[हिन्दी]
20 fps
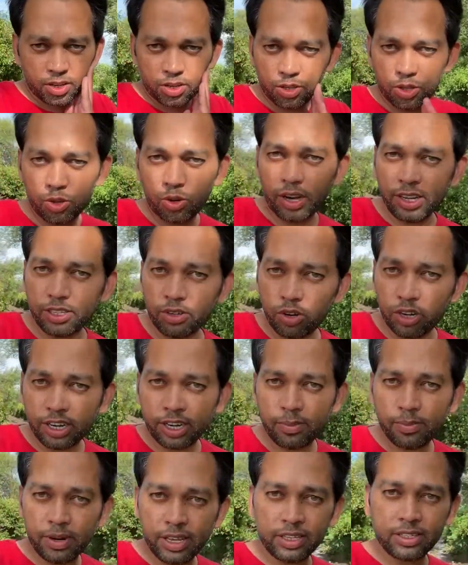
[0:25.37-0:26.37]
तो गाइस हॉन्टेड
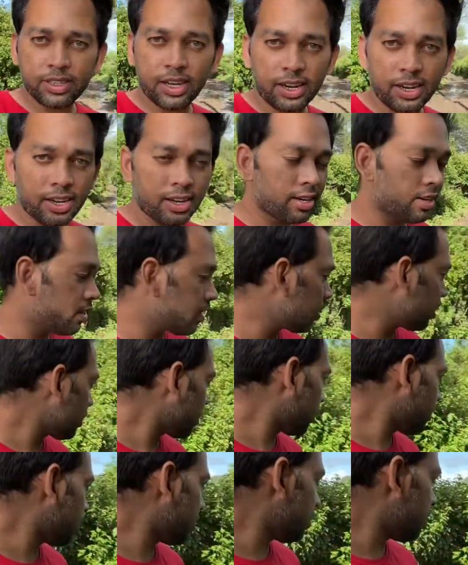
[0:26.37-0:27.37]
प्लेस जाने के लिए यार
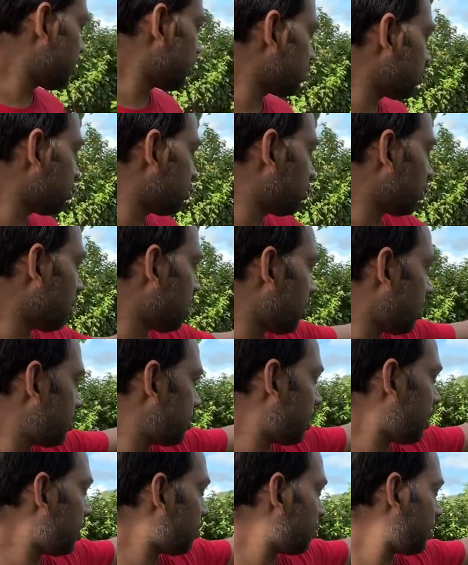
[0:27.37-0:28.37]
है ना यहाँ
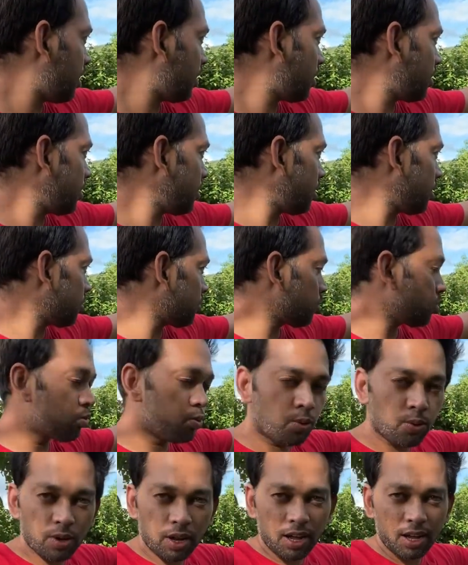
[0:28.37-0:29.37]
जाना पड़ेगा यहाँ से
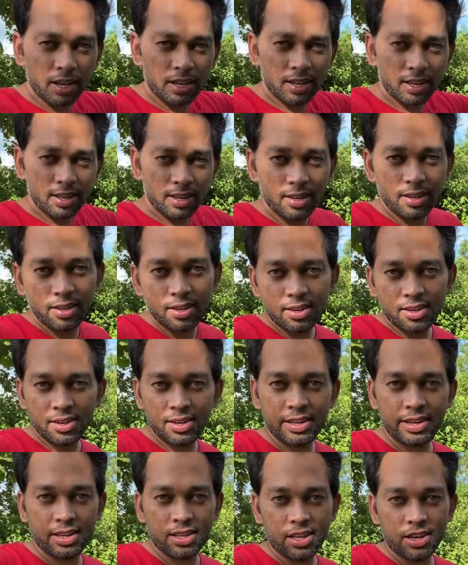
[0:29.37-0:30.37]
थोड़ा आगे
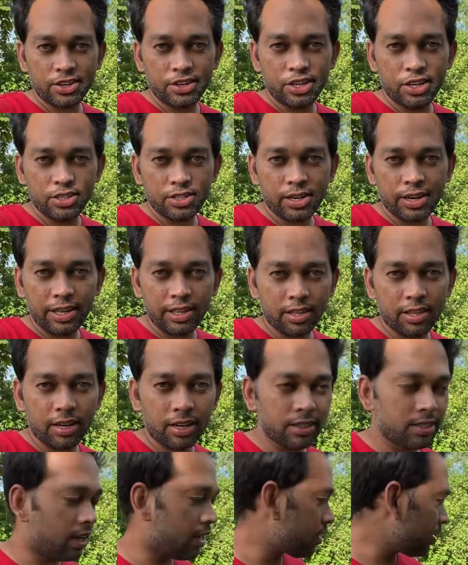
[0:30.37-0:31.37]
लेकिन यार कीचड़ इतना
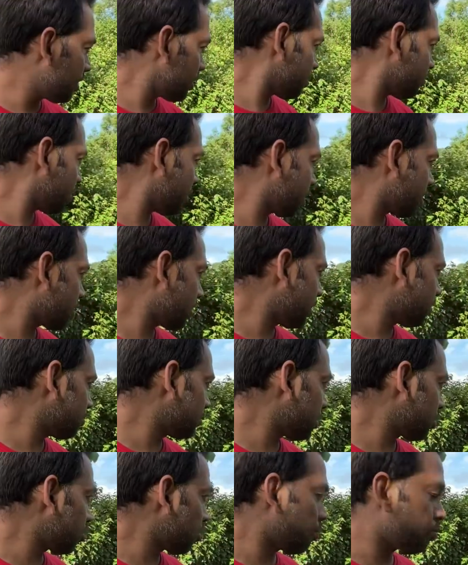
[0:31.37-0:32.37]
ज़्यादा है ना मैं एक काम
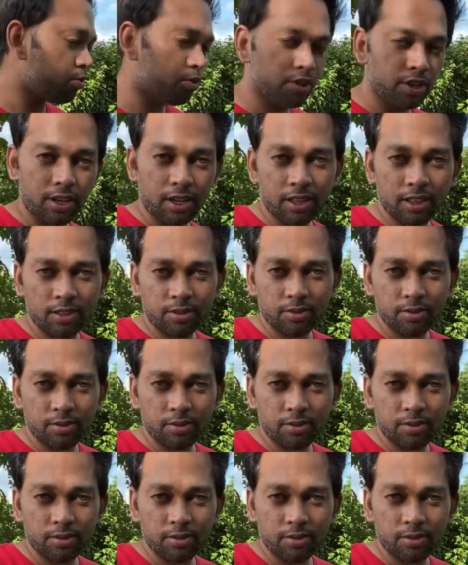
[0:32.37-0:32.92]
करता हूँ आपको दिखाता